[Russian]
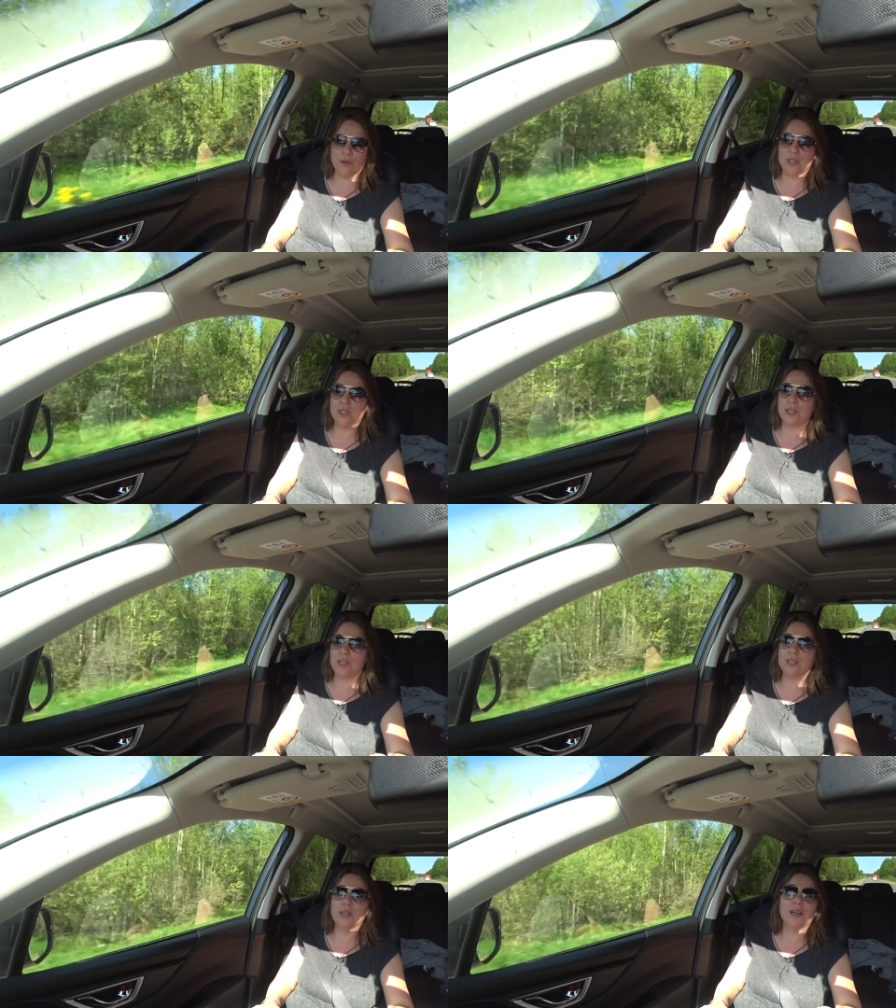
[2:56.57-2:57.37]
У меня через
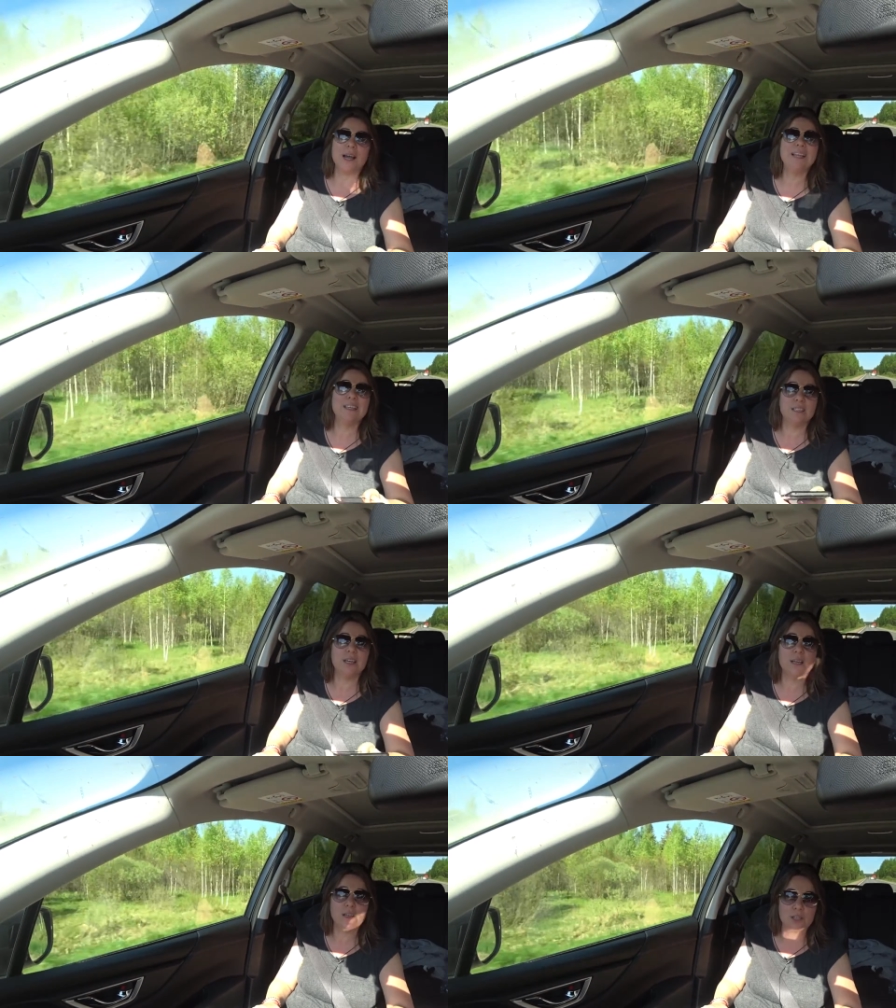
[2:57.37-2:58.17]
три недели реально
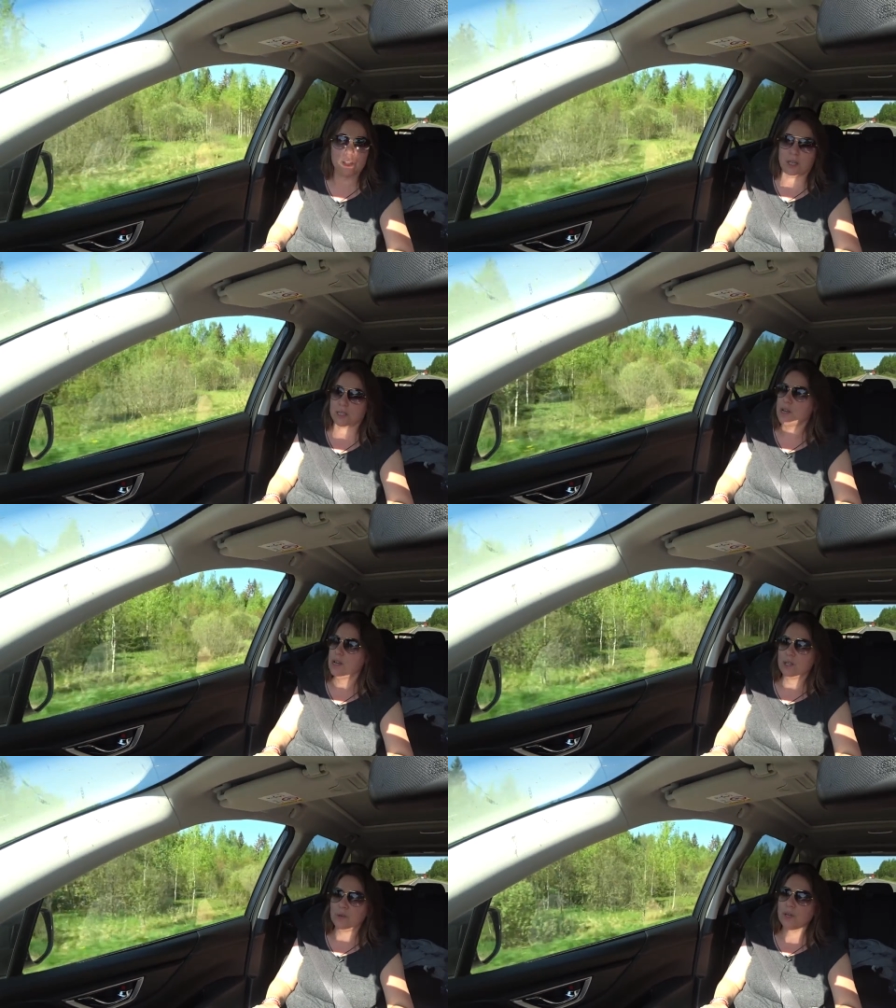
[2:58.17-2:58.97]
истерика началась,
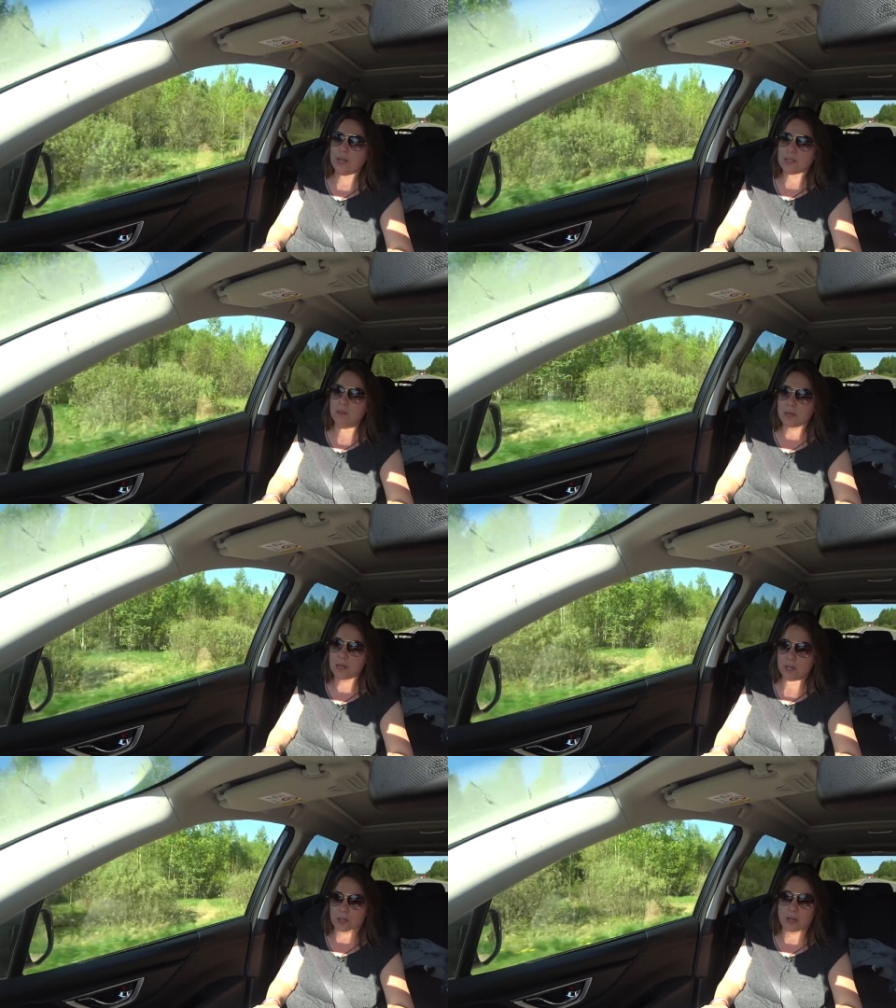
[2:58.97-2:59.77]
чего я от себя
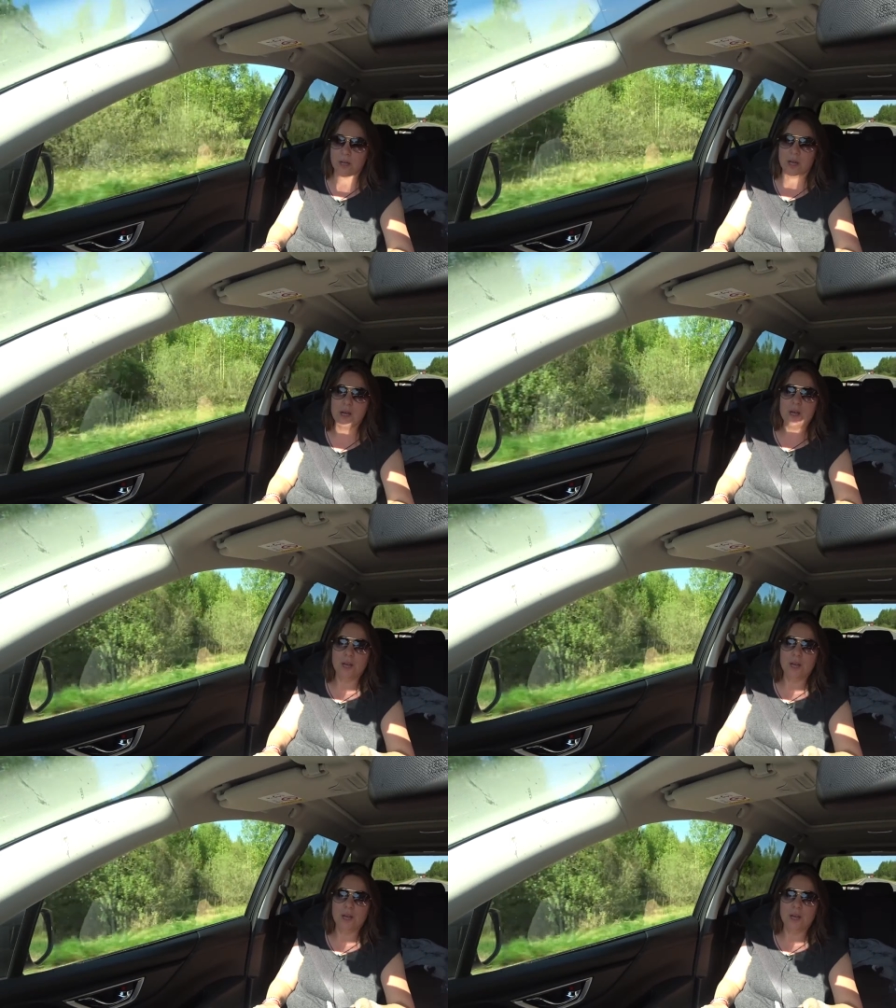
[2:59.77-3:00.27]
не ожидала.